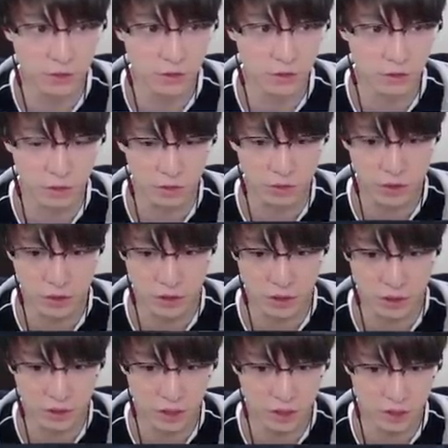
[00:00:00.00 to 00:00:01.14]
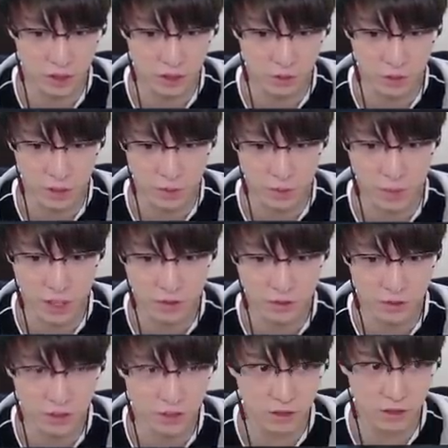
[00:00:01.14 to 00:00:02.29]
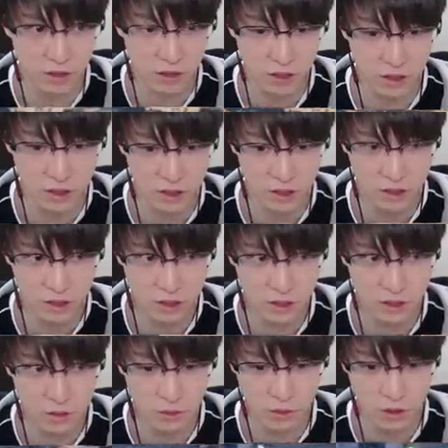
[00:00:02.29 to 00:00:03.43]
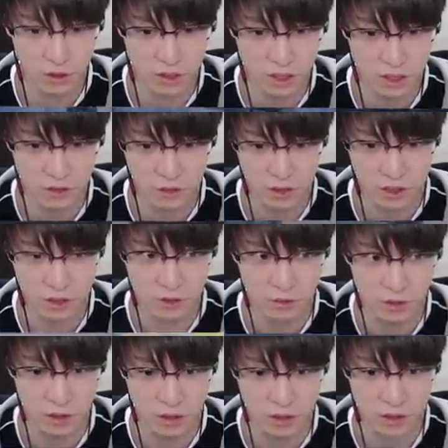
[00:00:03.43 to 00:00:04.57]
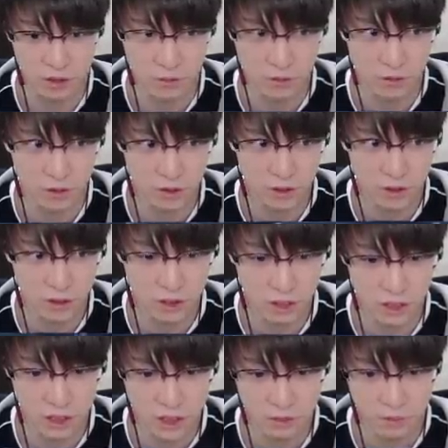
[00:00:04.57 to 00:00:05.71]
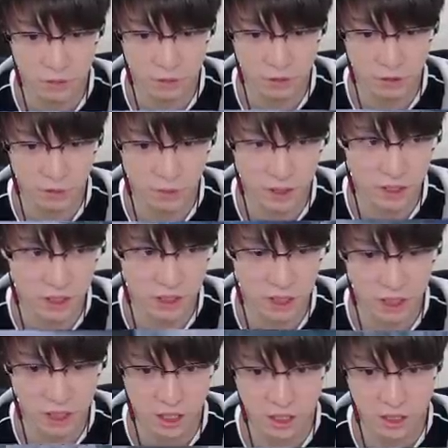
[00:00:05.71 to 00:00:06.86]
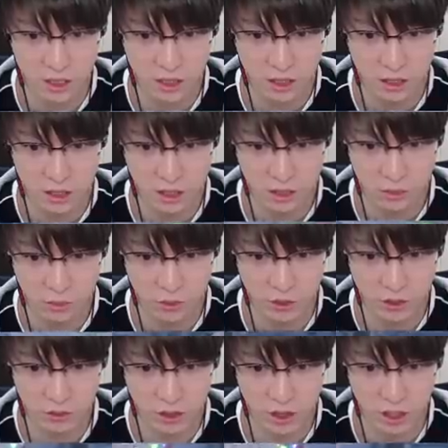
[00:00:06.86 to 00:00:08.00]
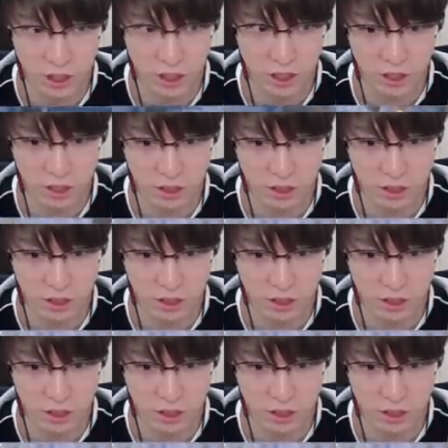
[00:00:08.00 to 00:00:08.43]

る人が増えたな。なんなんだこれ。やっぱバグなんかなおかしいよね。どう考えても。さあ、リスポンを飛ばして、あとポイントだけ。